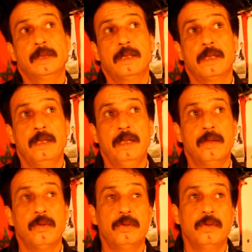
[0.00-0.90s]
يصغيني
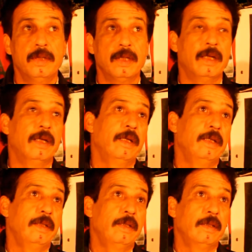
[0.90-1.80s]
لو لا
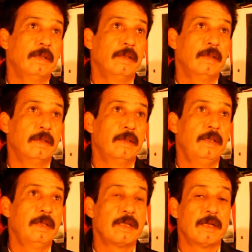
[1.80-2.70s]
وقدودنا
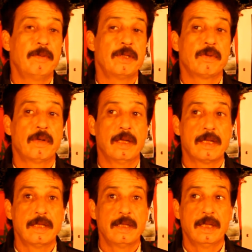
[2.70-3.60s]
ينرزا الله
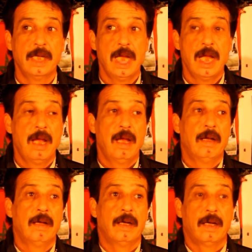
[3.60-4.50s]
الحسن
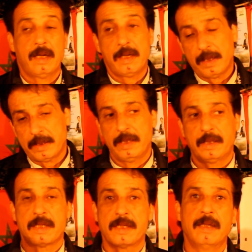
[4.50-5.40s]
غير سي
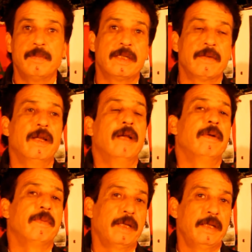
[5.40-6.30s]
اتصل بزاف
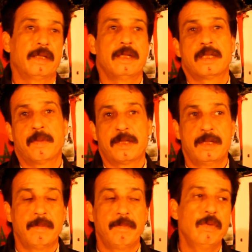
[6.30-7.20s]
الاحباب بغينا الصبح
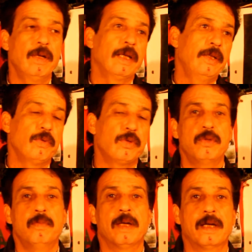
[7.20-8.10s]
سيدي ربي ولكن
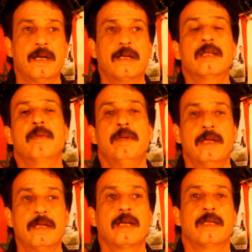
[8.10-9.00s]
يرجل مقارا
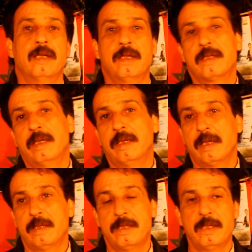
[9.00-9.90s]
نتمنى هذا
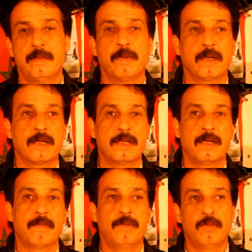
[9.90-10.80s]
غدي سني سما
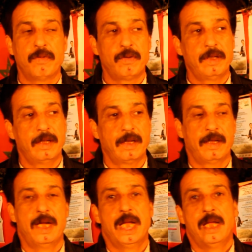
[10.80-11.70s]
سيدي ربي الوفا كذا
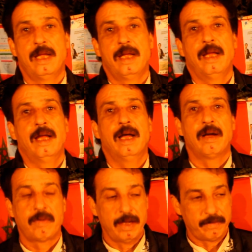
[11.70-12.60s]

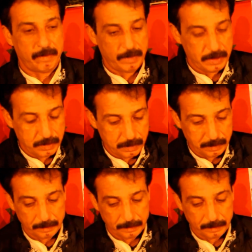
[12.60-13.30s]
هاكا نحضر بايزن